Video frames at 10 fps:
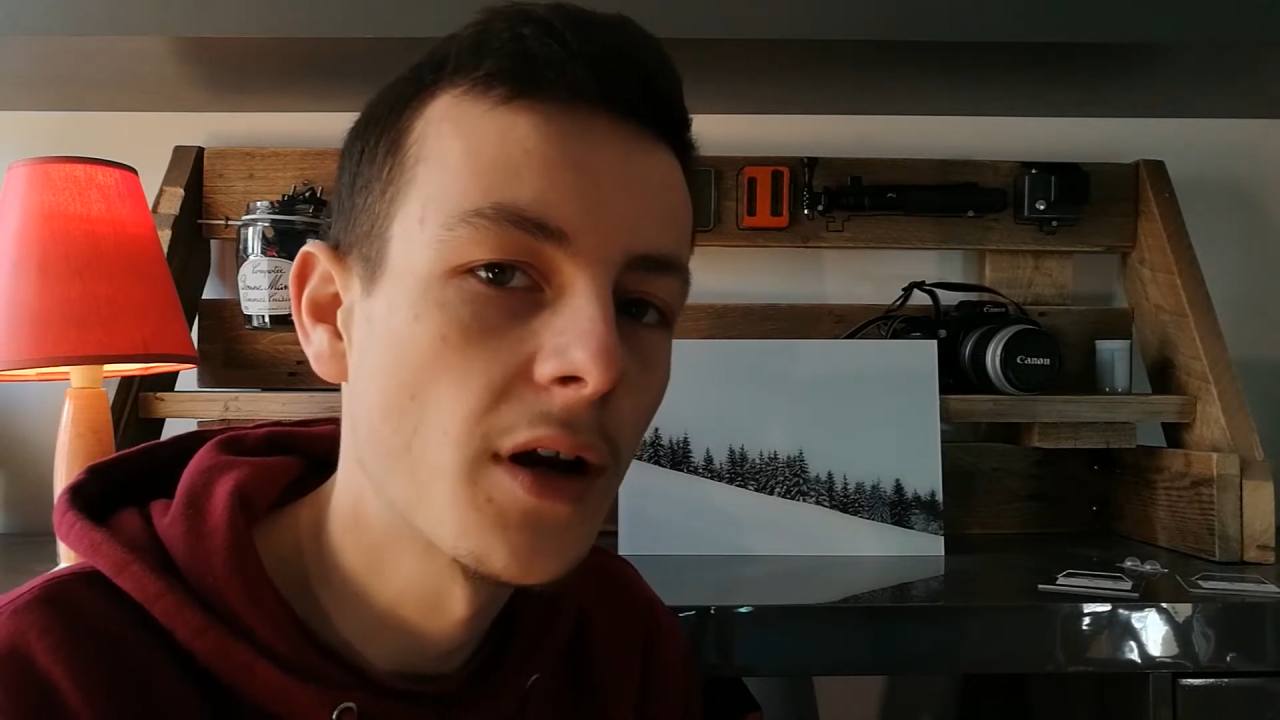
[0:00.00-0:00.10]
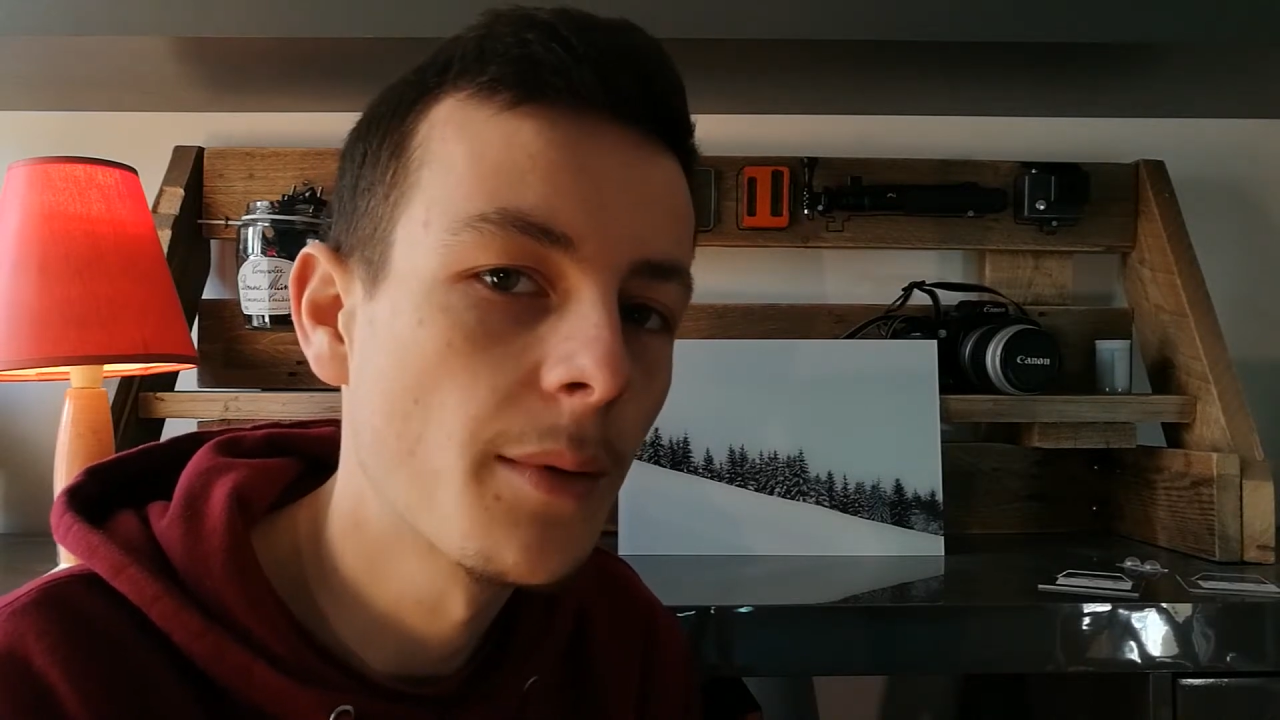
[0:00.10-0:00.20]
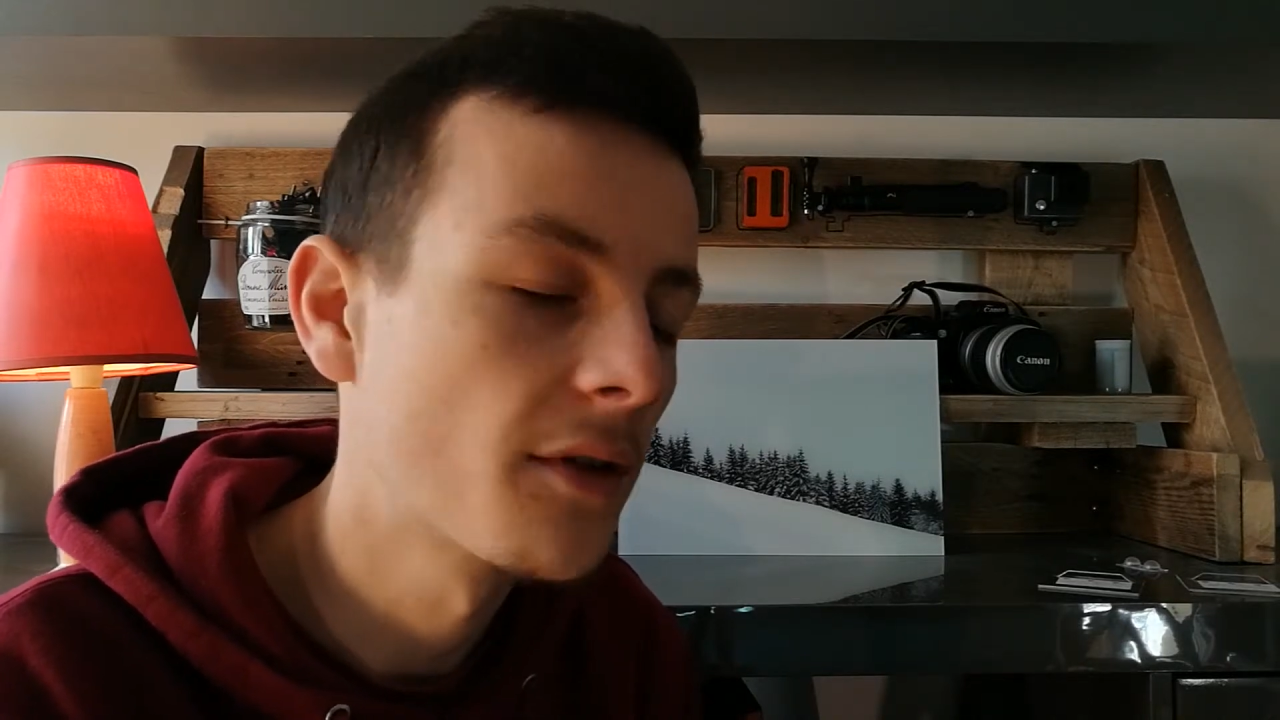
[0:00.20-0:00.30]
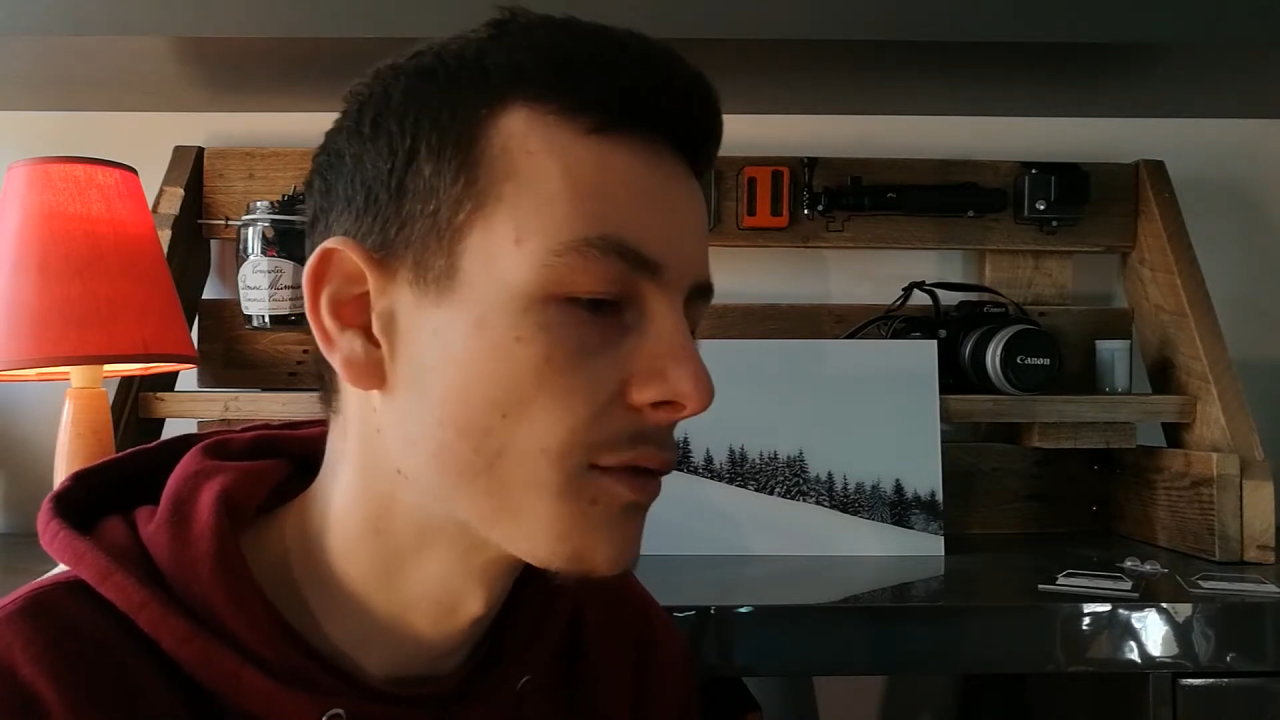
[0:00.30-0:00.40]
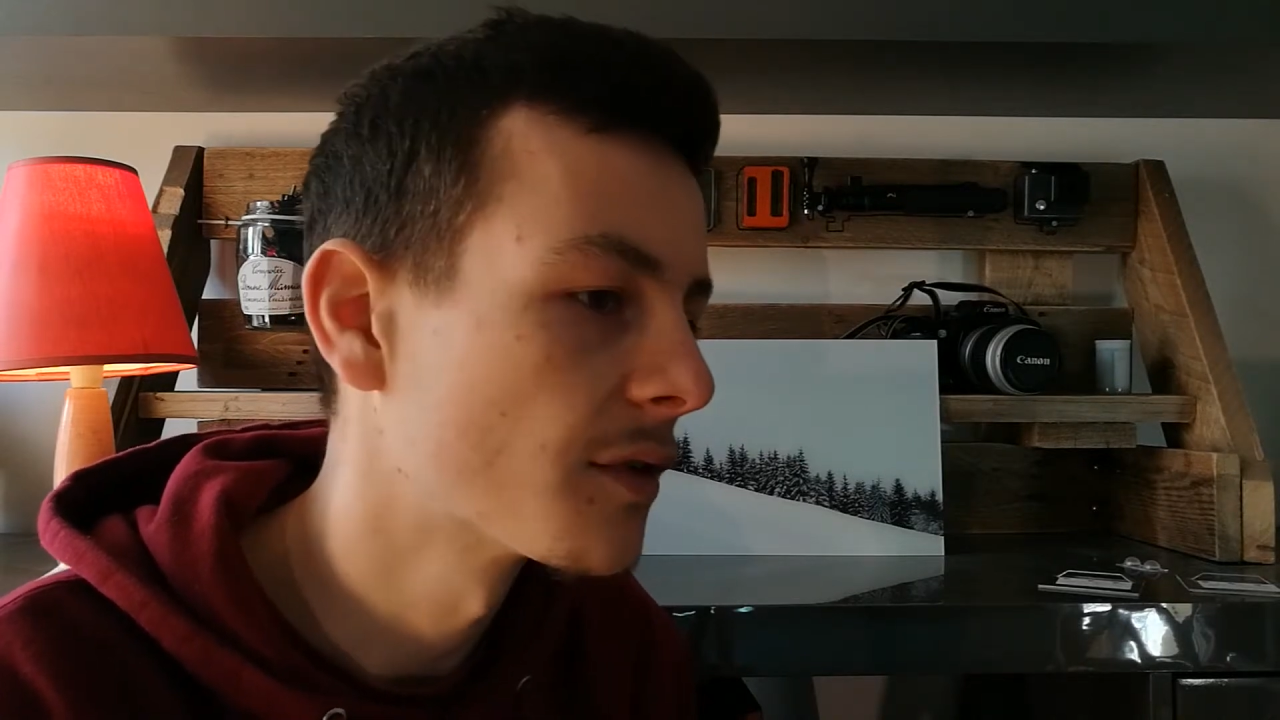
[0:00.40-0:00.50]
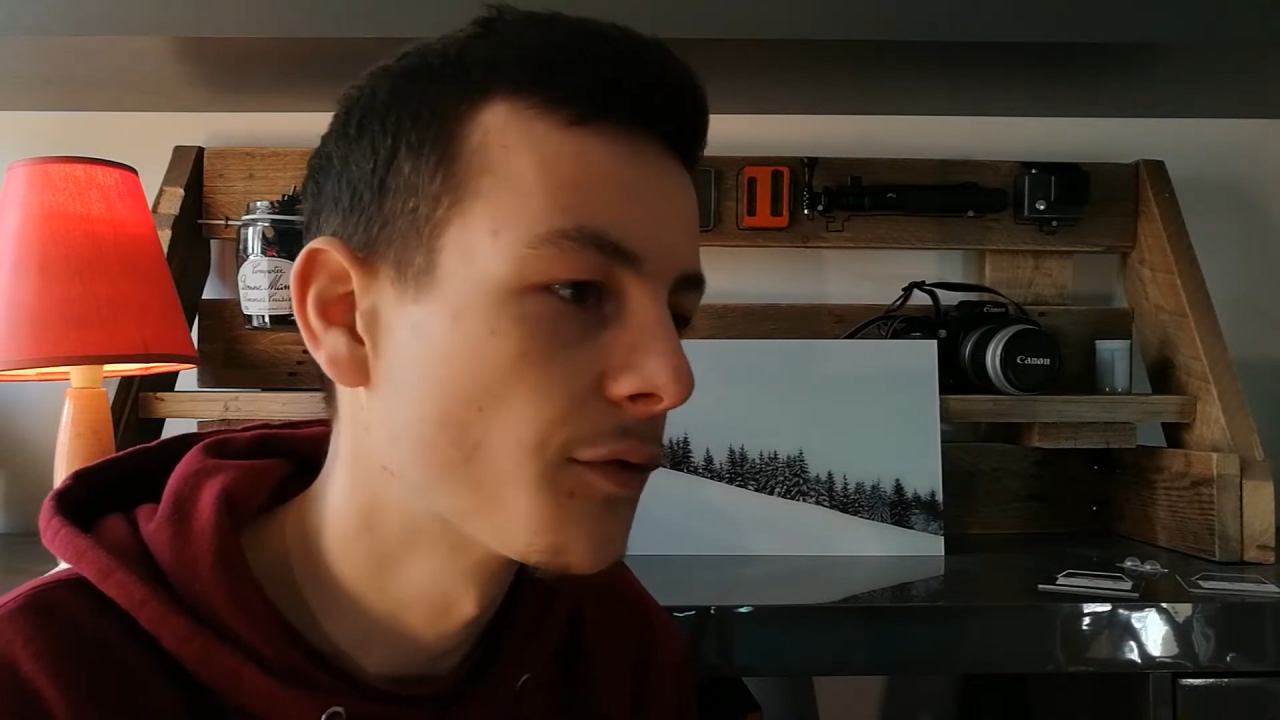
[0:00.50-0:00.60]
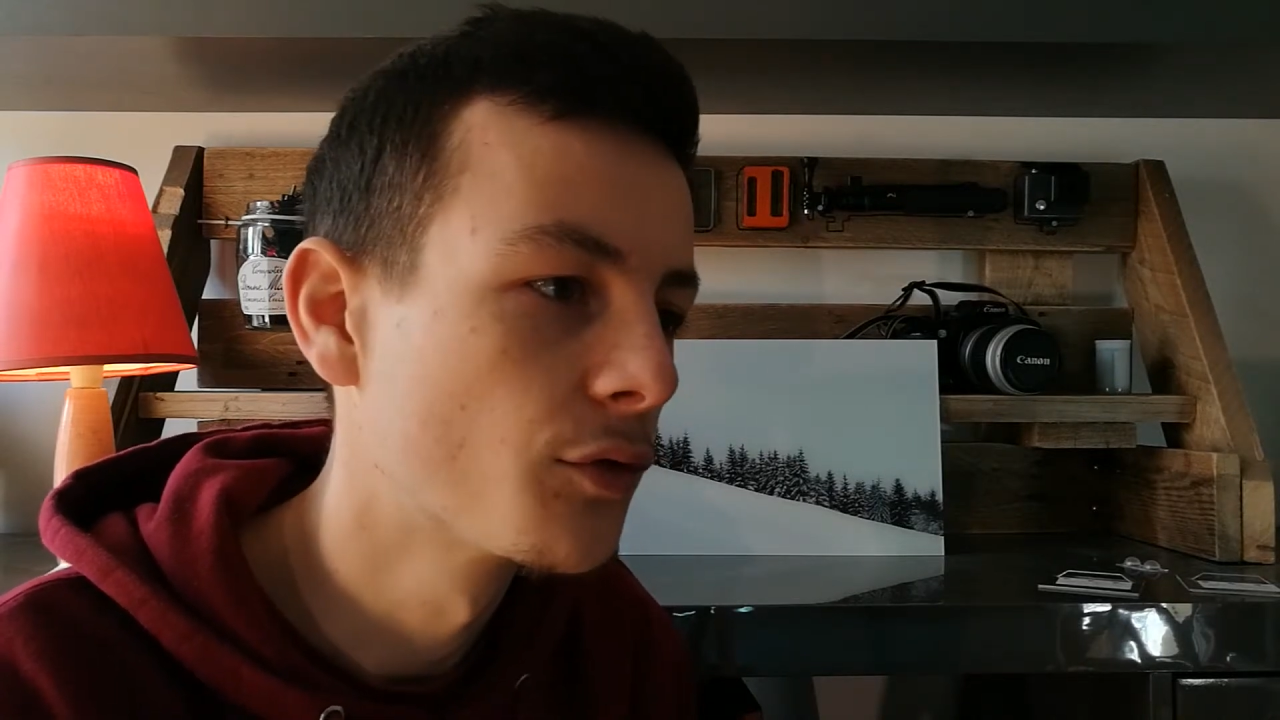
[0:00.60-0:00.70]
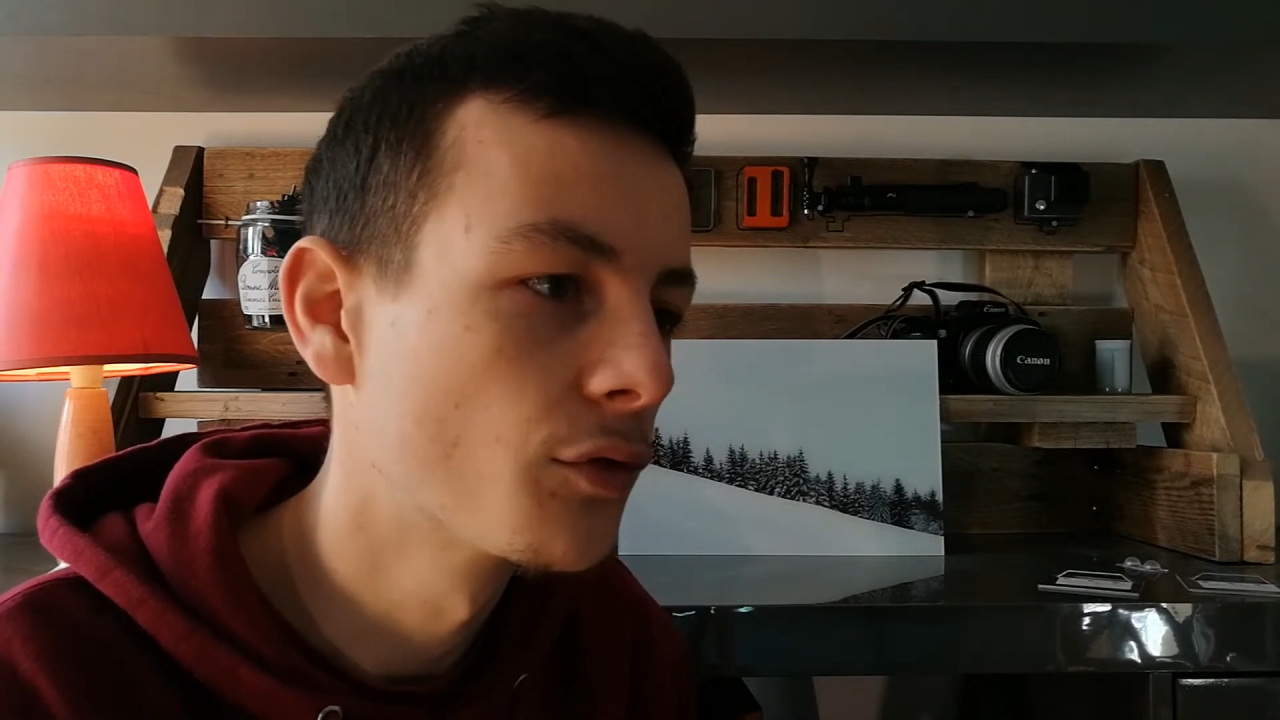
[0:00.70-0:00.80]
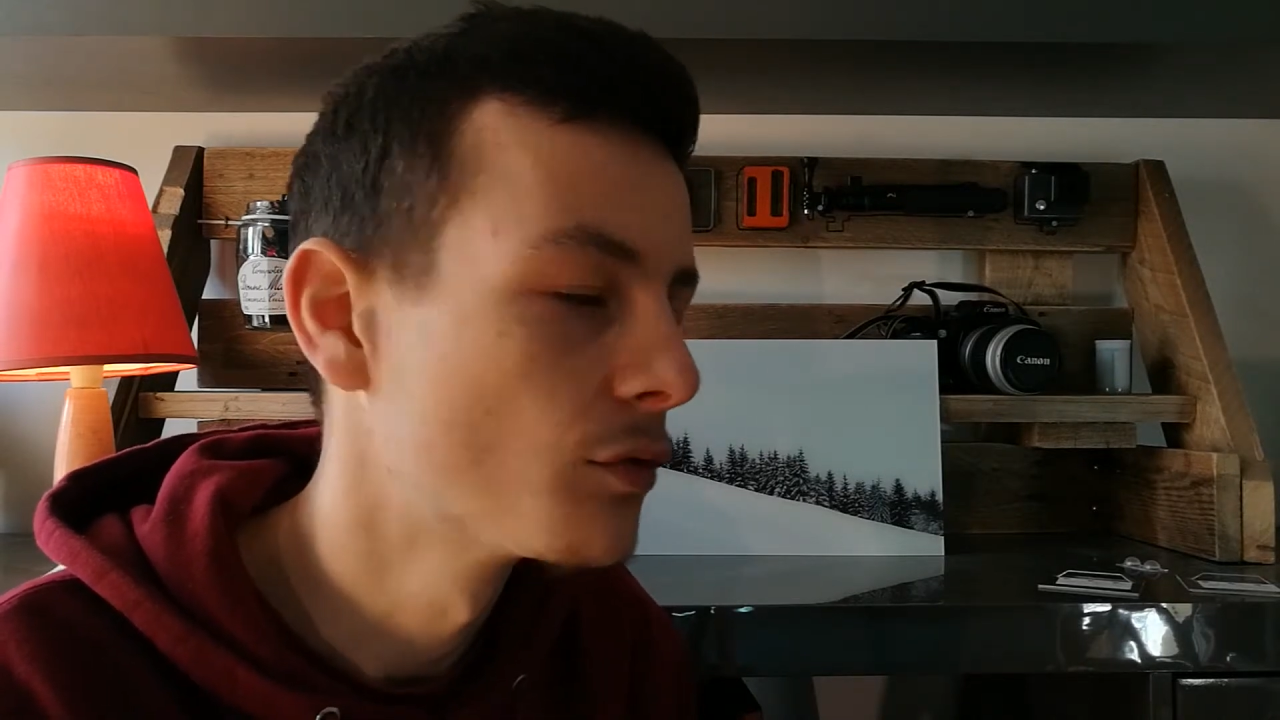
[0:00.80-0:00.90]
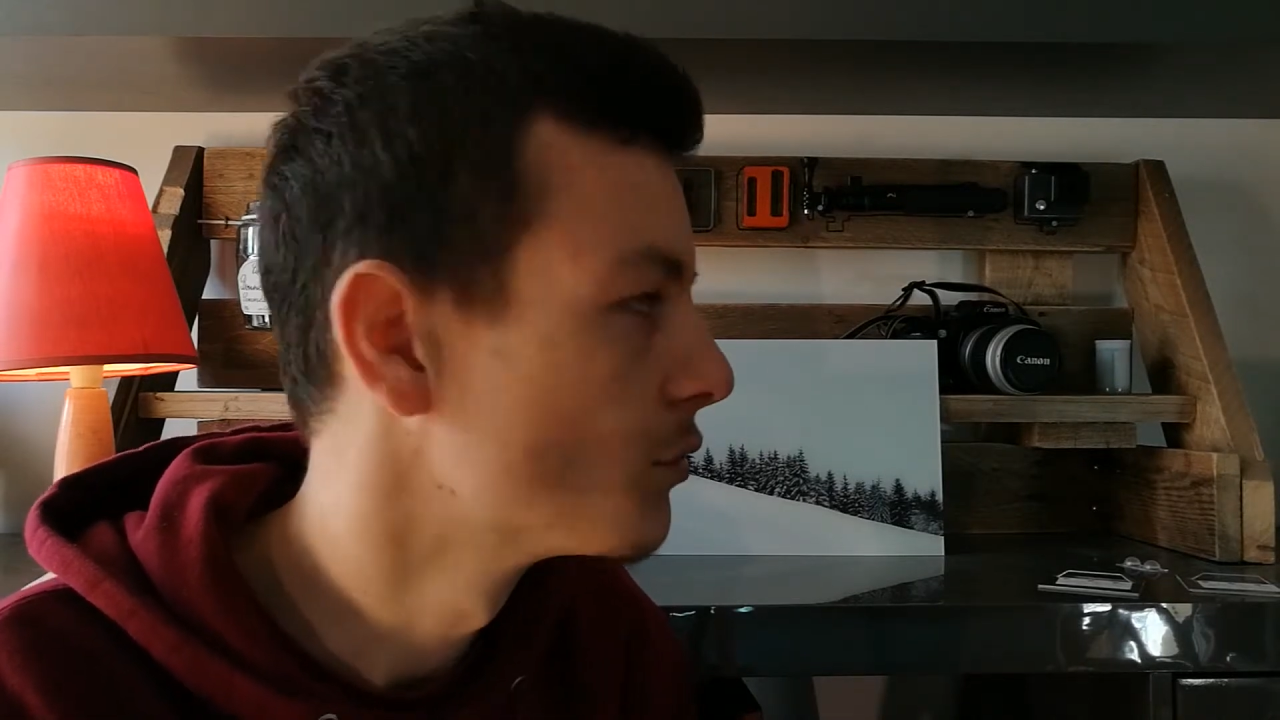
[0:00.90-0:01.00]
l'impression des
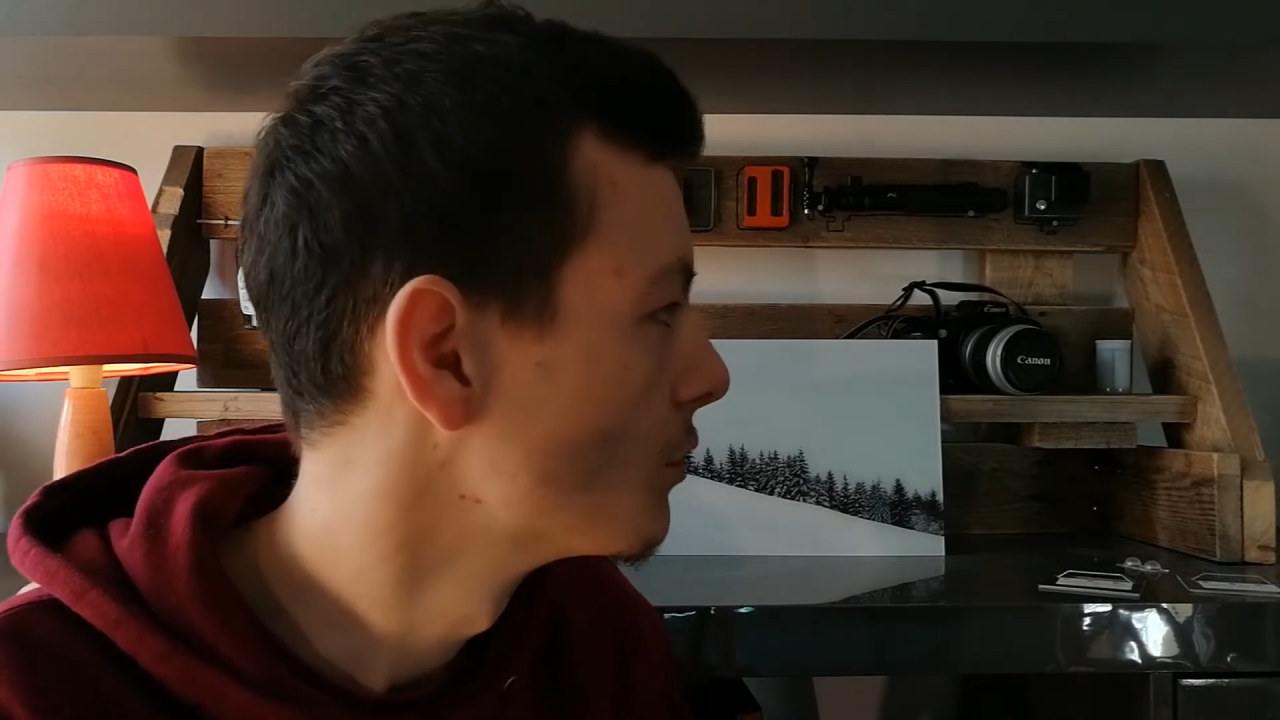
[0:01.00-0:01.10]
photos.